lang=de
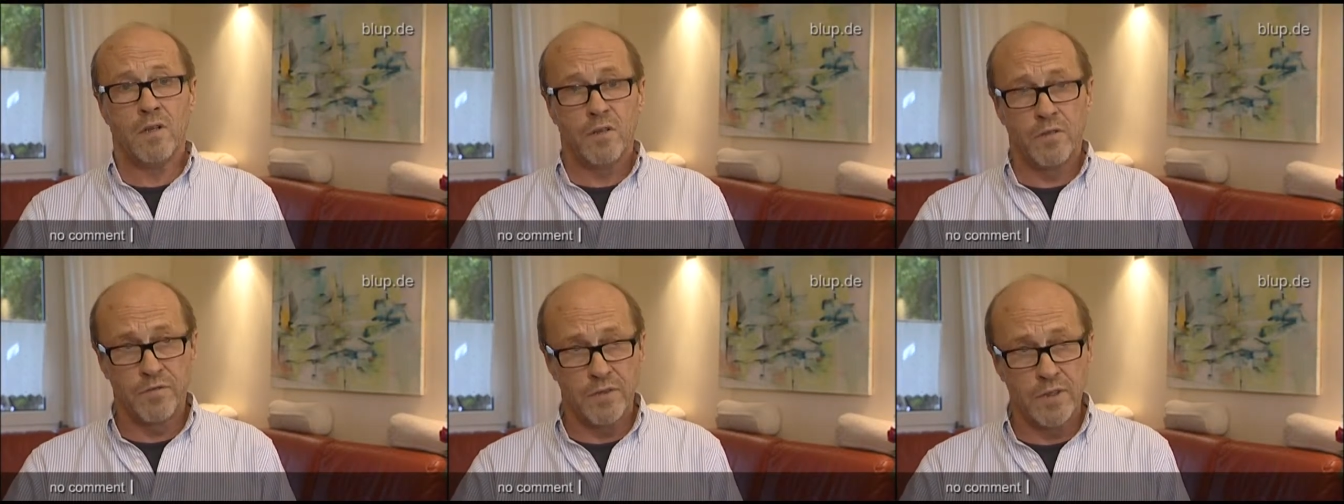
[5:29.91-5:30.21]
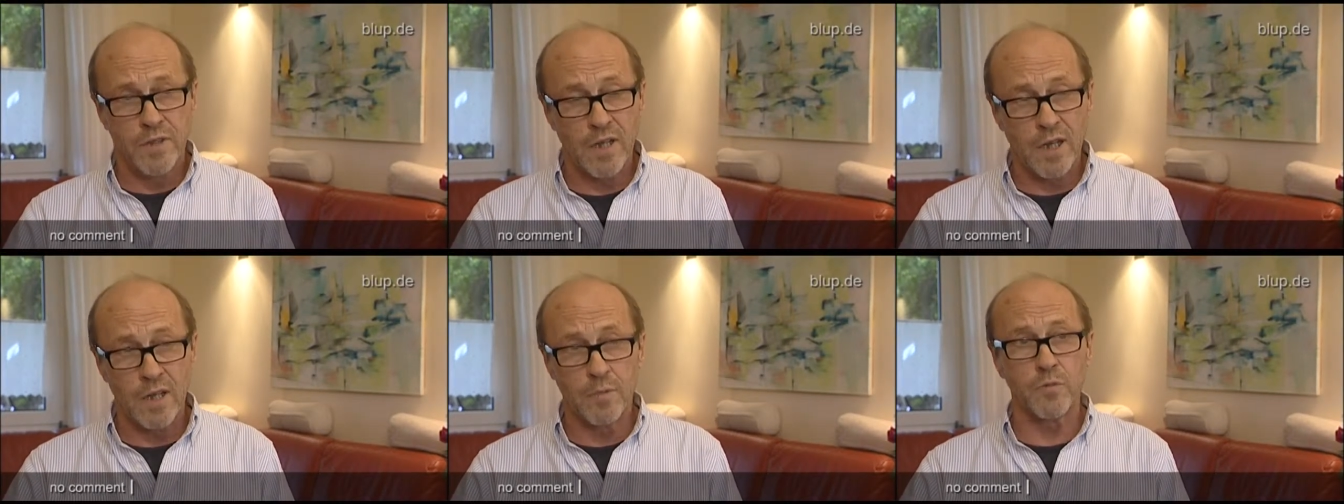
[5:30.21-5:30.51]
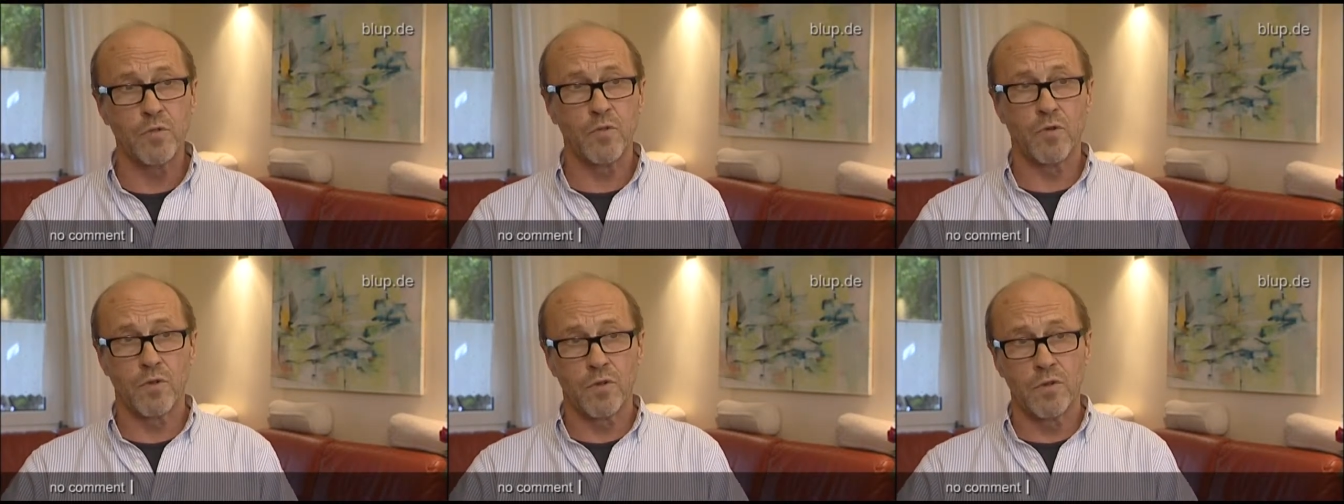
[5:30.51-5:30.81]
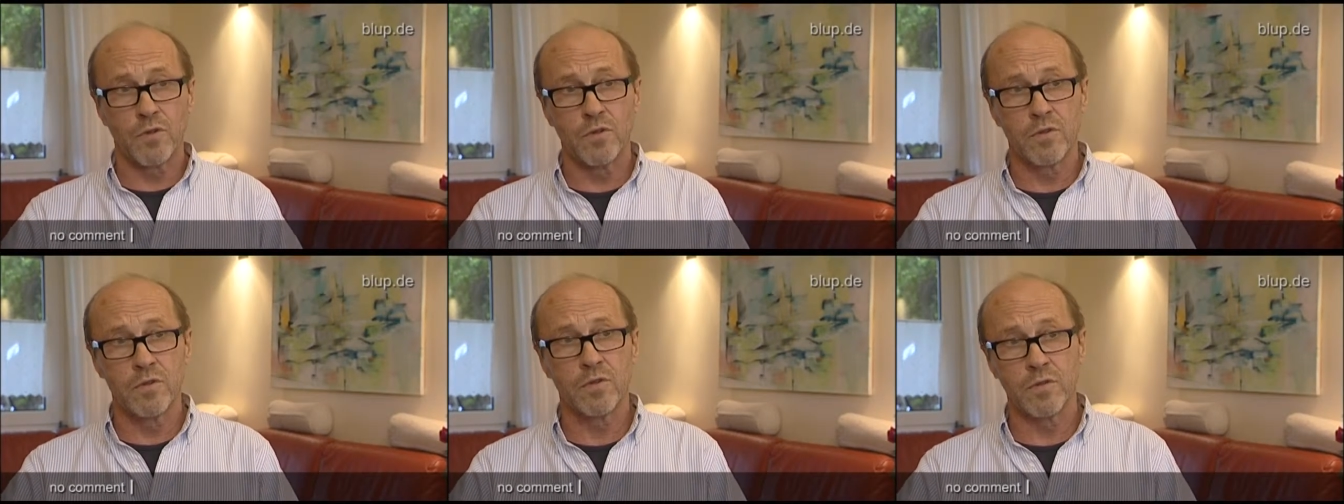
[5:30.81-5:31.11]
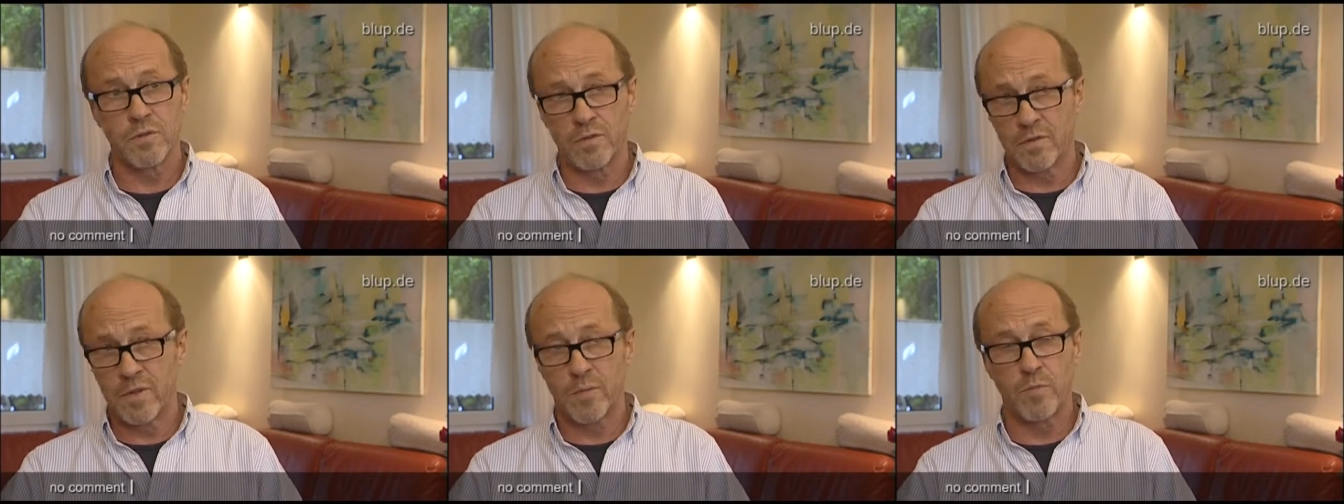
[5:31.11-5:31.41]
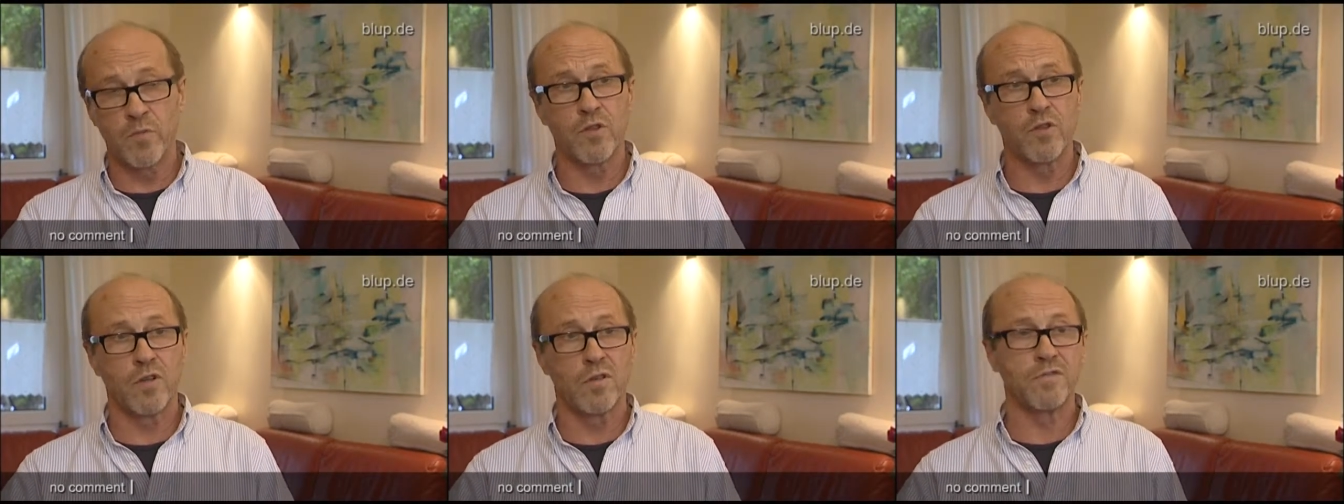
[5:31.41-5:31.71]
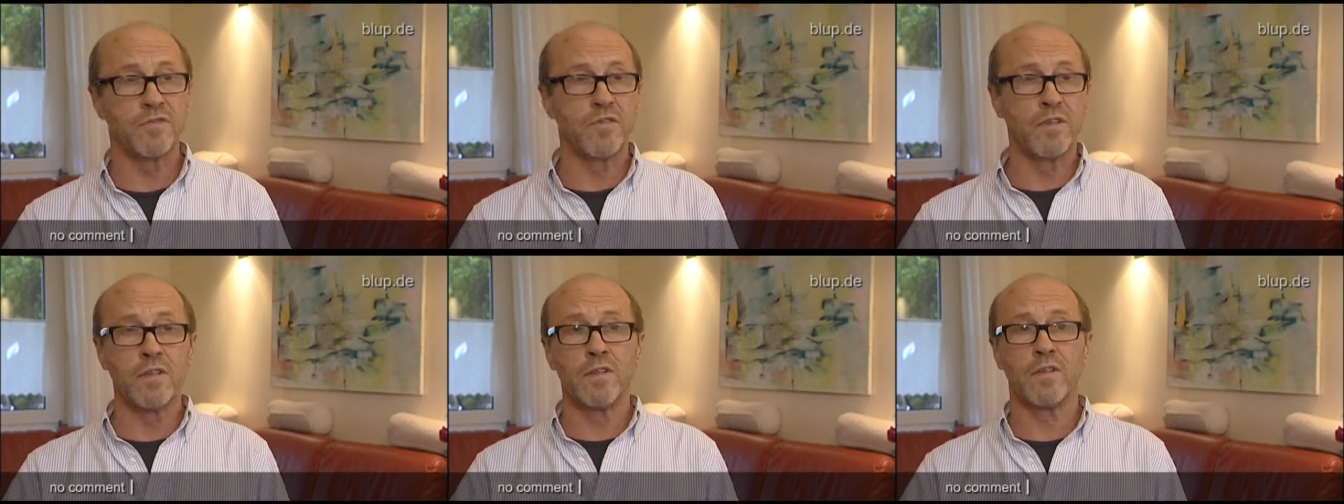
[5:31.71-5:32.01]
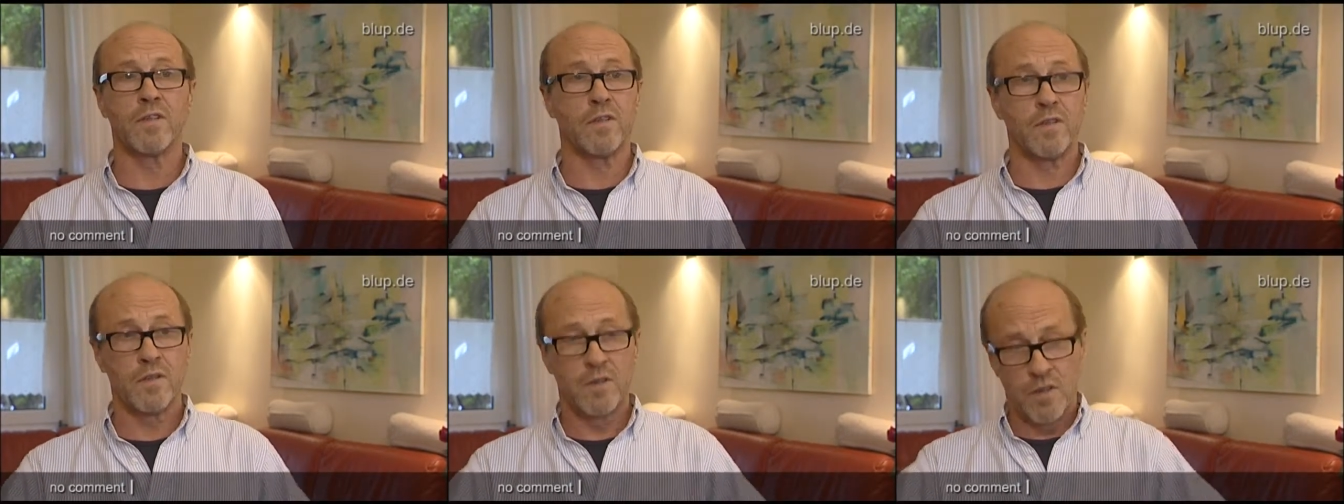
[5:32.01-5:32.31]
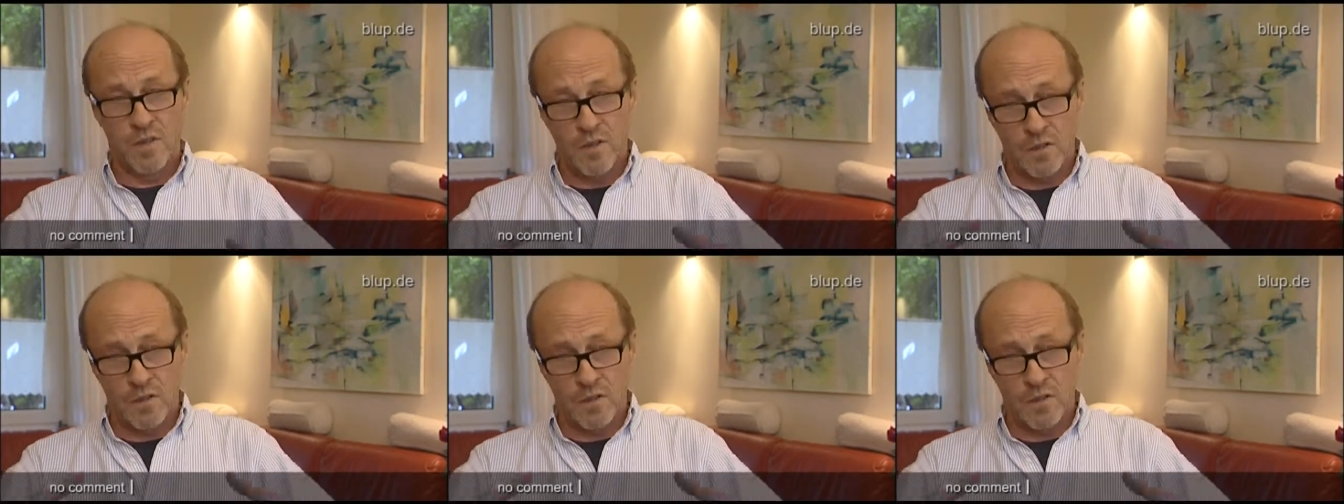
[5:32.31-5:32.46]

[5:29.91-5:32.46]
Fingerabdrücke sämtlicher Finger,